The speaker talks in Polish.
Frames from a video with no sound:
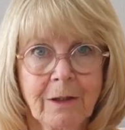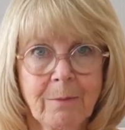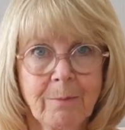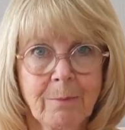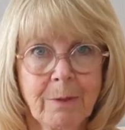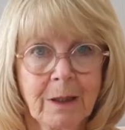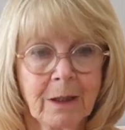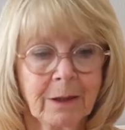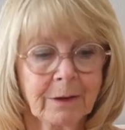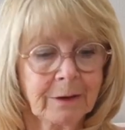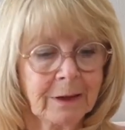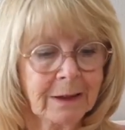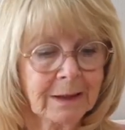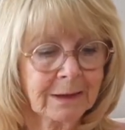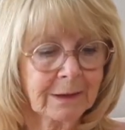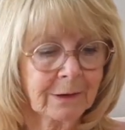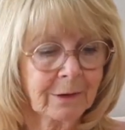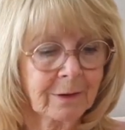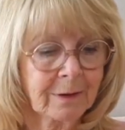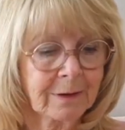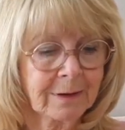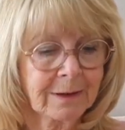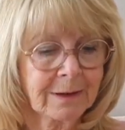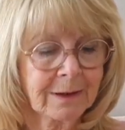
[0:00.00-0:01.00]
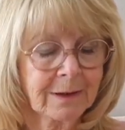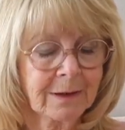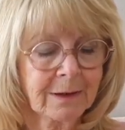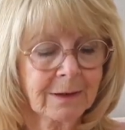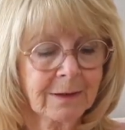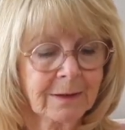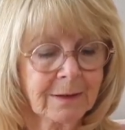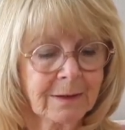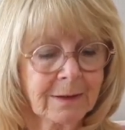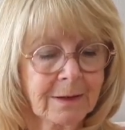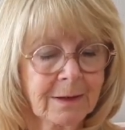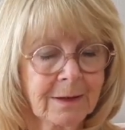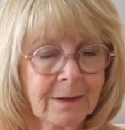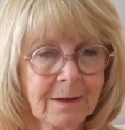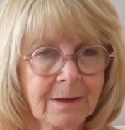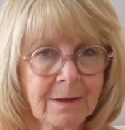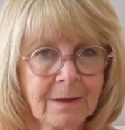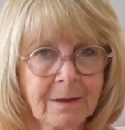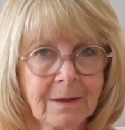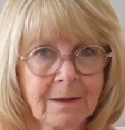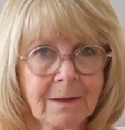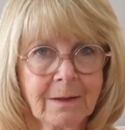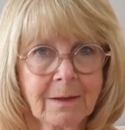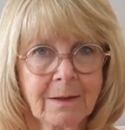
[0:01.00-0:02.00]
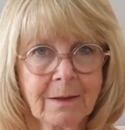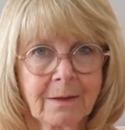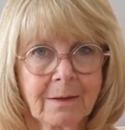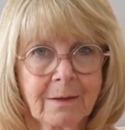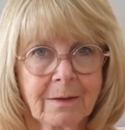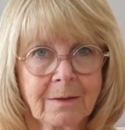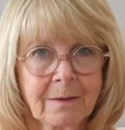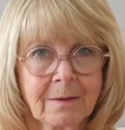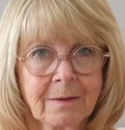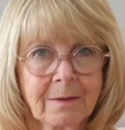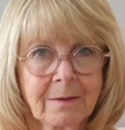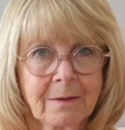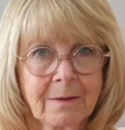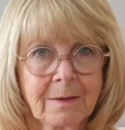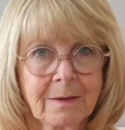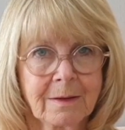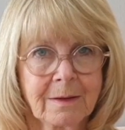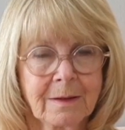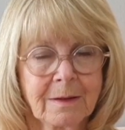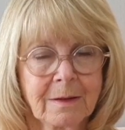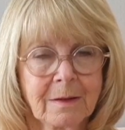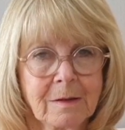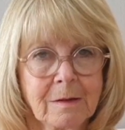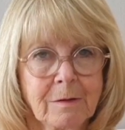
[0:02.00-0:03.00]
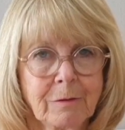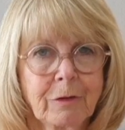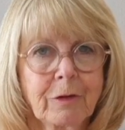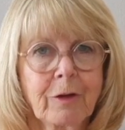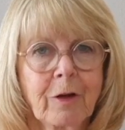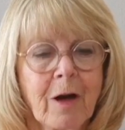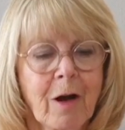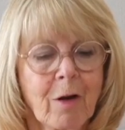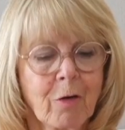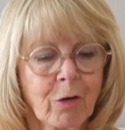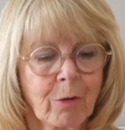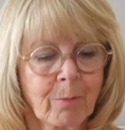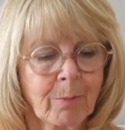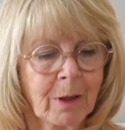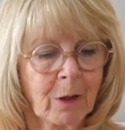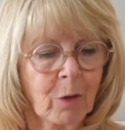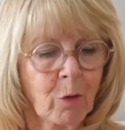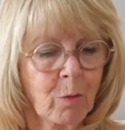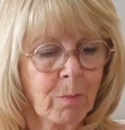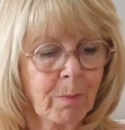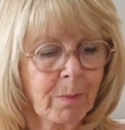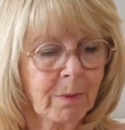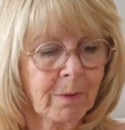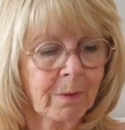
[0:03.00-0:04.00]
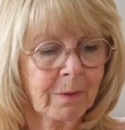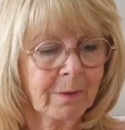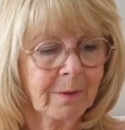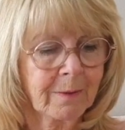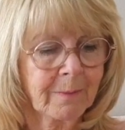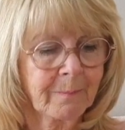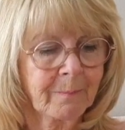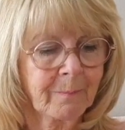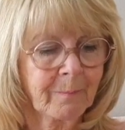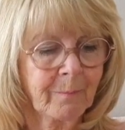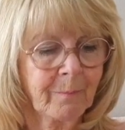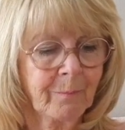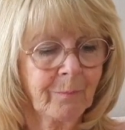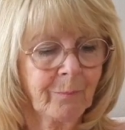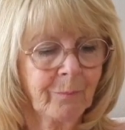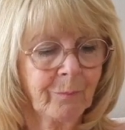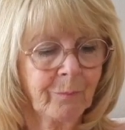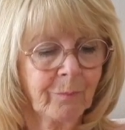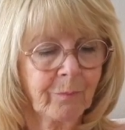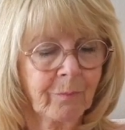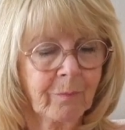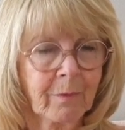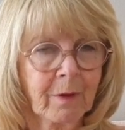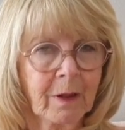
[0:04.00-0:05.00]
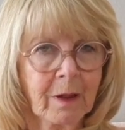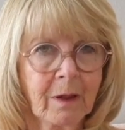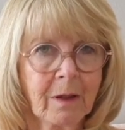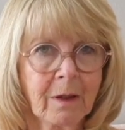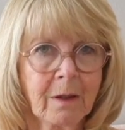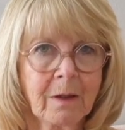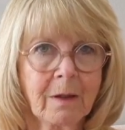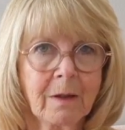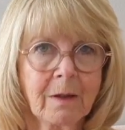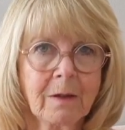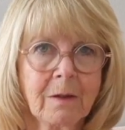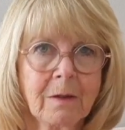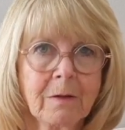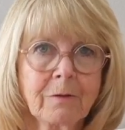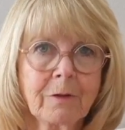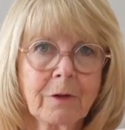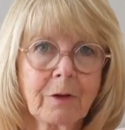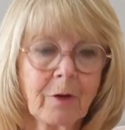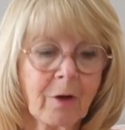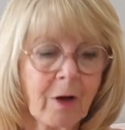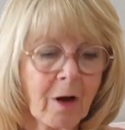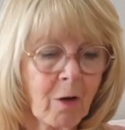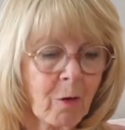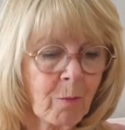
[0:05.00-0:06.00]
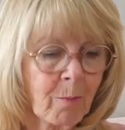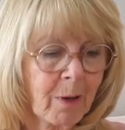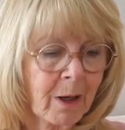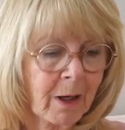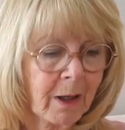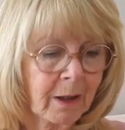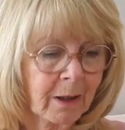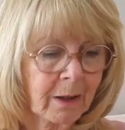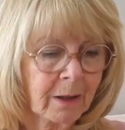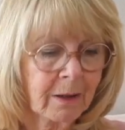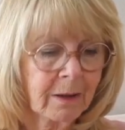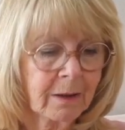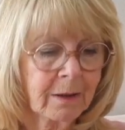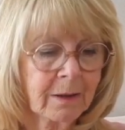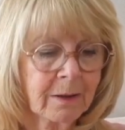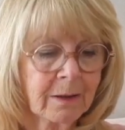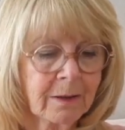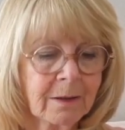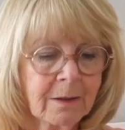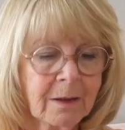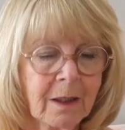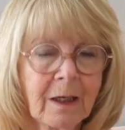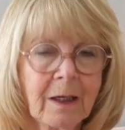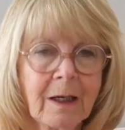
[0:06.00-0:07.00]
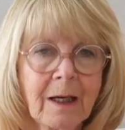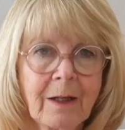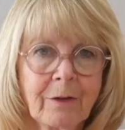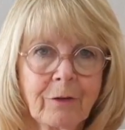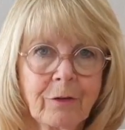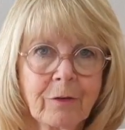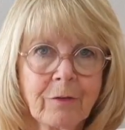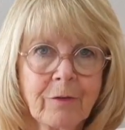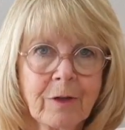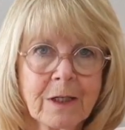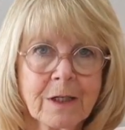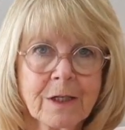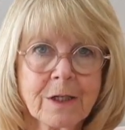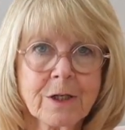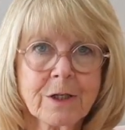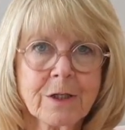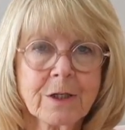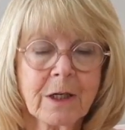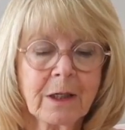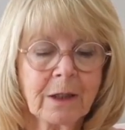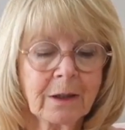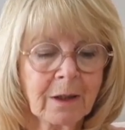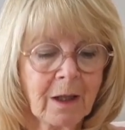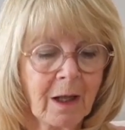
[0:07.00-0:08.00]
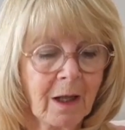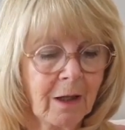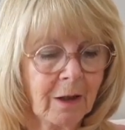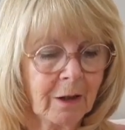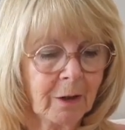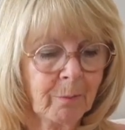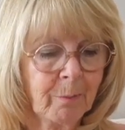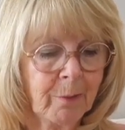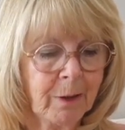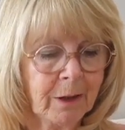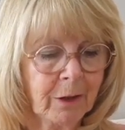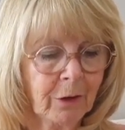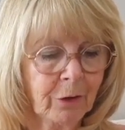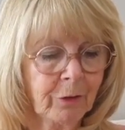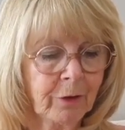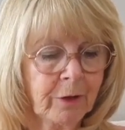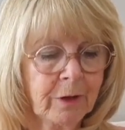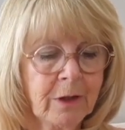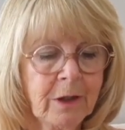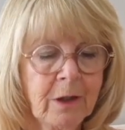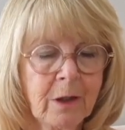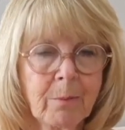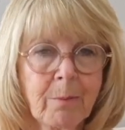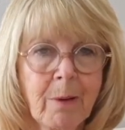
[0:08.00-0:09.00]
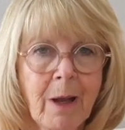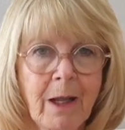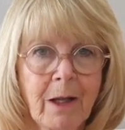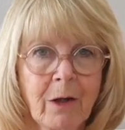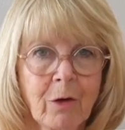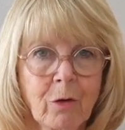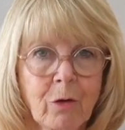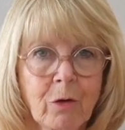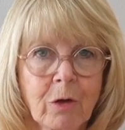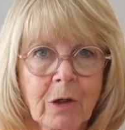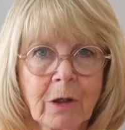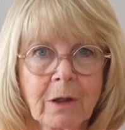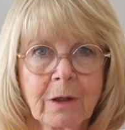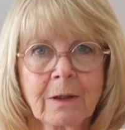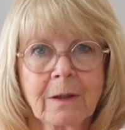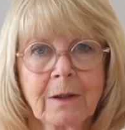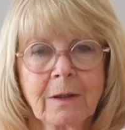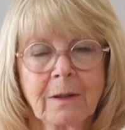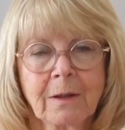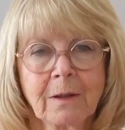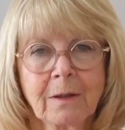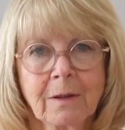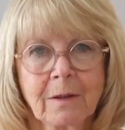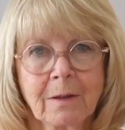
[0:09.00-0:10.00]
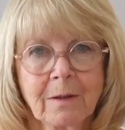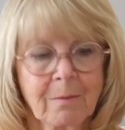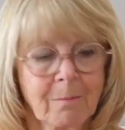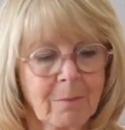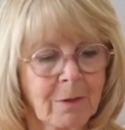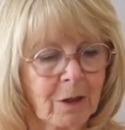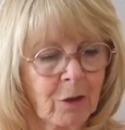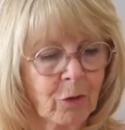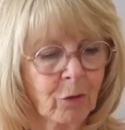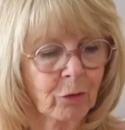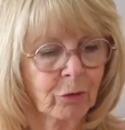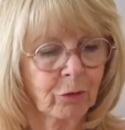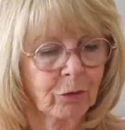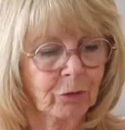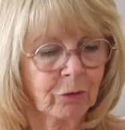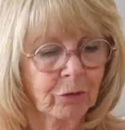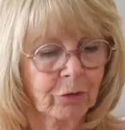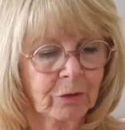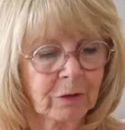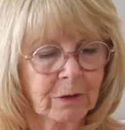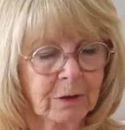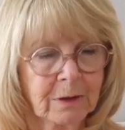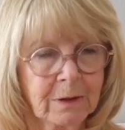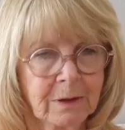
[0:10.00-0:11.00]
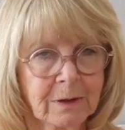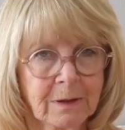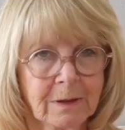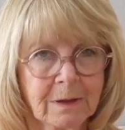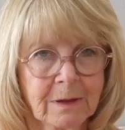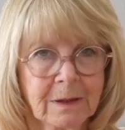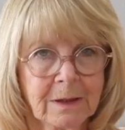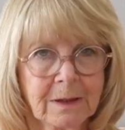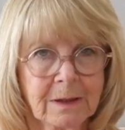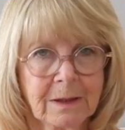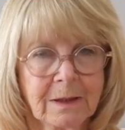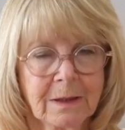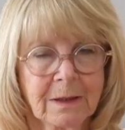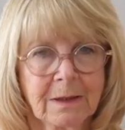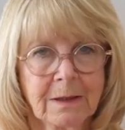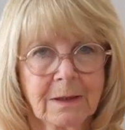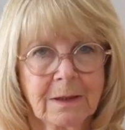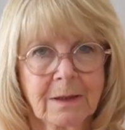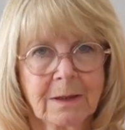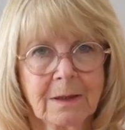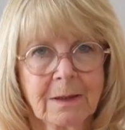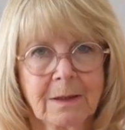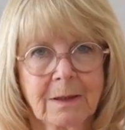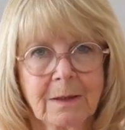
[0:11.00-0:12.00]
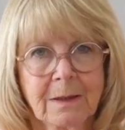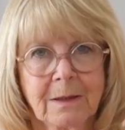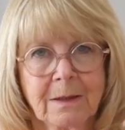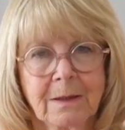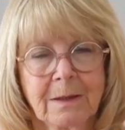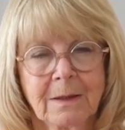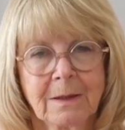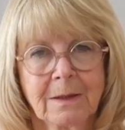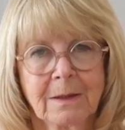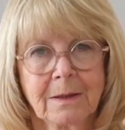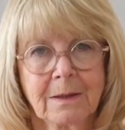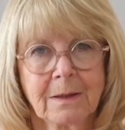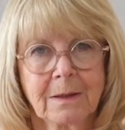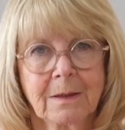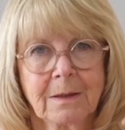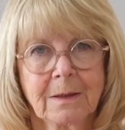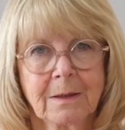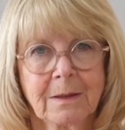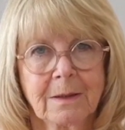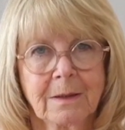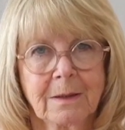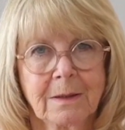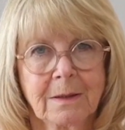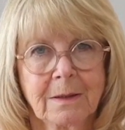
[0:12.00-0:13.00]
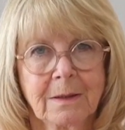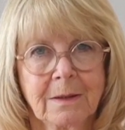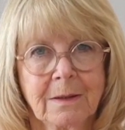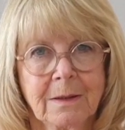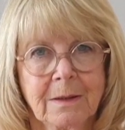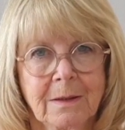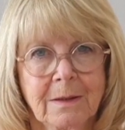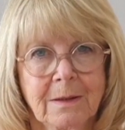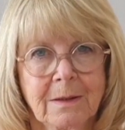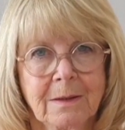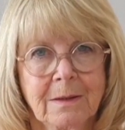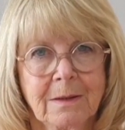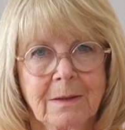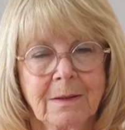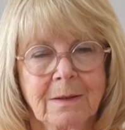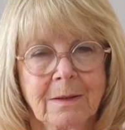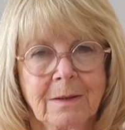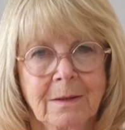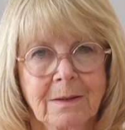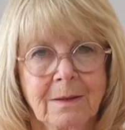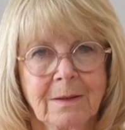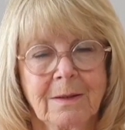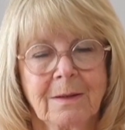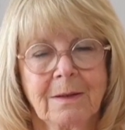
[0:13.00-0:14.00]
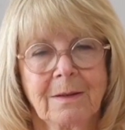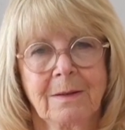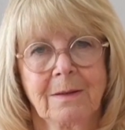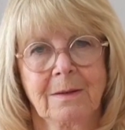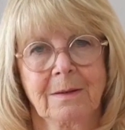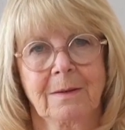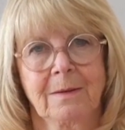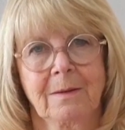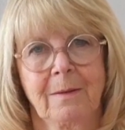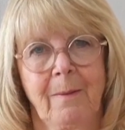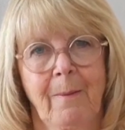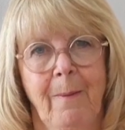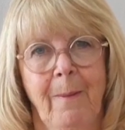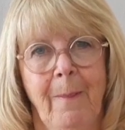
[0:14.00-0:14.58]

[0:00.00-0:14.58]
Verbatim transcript: Może kiedyś, któregoś dnia zauważysz to. Może nawet gdy już nie będziesz pamiętać, że robiłeś dziś to ćwiczenie. Po prostu wystarczy wierzyć i ufać, i pozwolić,